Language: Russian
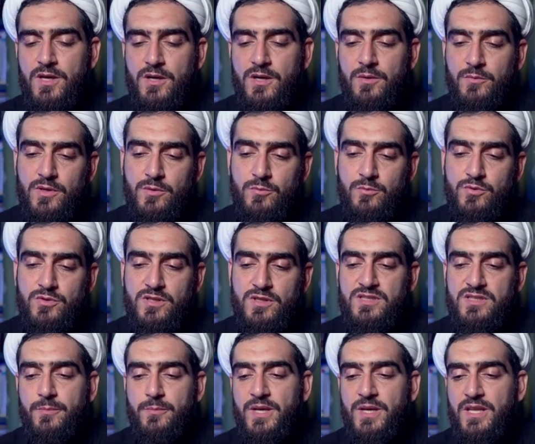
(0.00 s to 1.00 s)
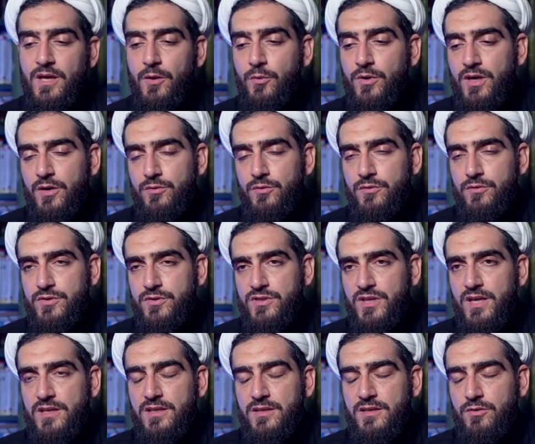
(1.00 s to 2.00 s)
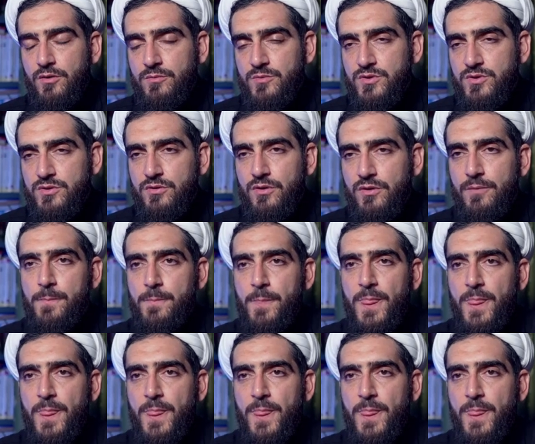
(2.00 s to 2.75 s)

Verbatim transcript: Потому что сама наука утверждает о том, что